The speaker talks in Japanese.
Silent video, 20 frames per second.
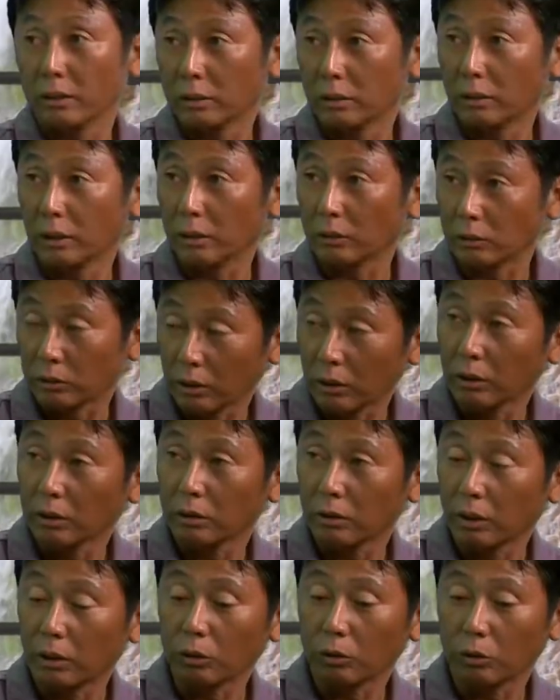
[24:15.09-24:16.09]
なんですか
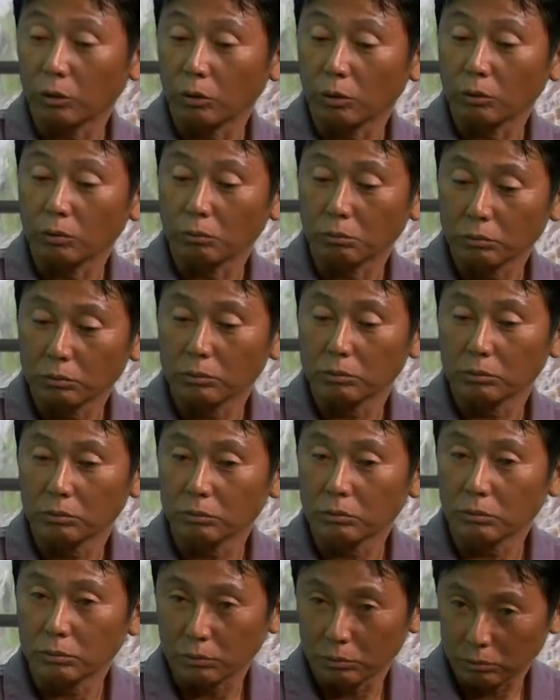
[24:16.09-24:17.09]
あの
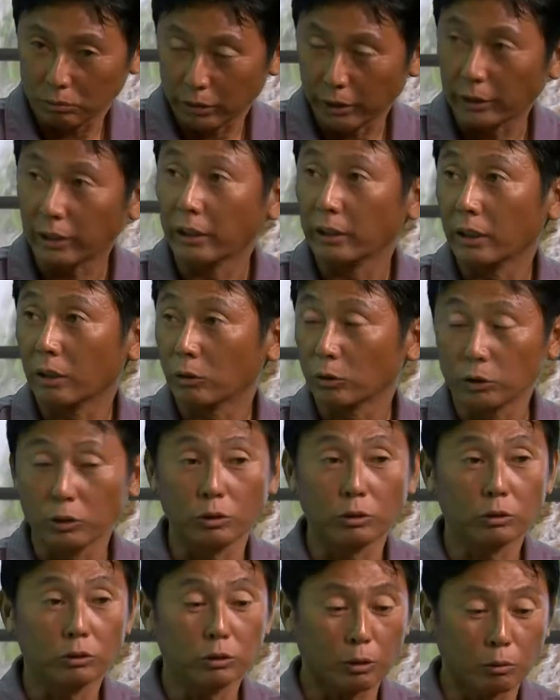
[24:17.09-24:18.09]
デザイナーの人、
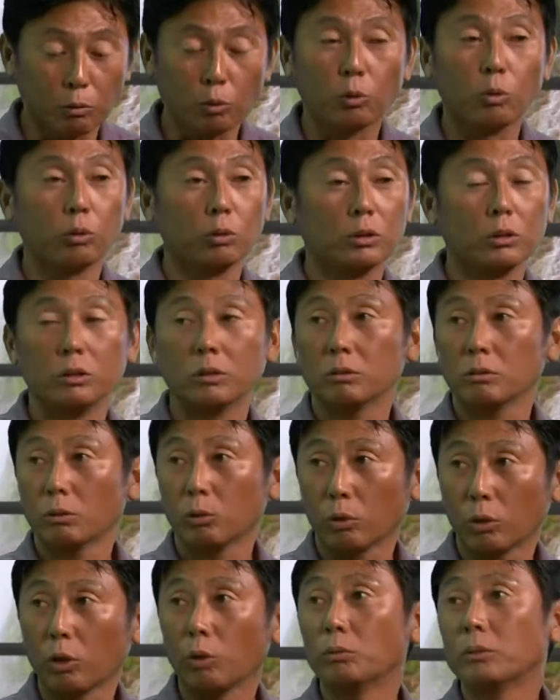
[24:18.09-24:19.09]
ね、したらもうこういうこ
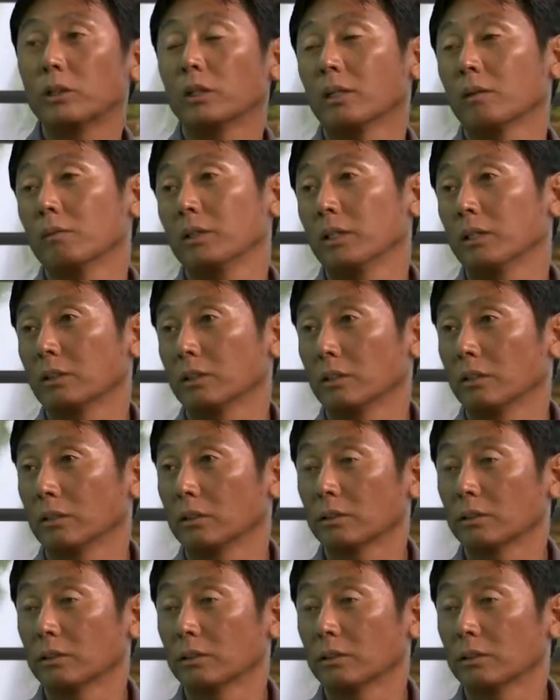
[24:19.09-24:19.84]
れがお店の名前になっちゃって、は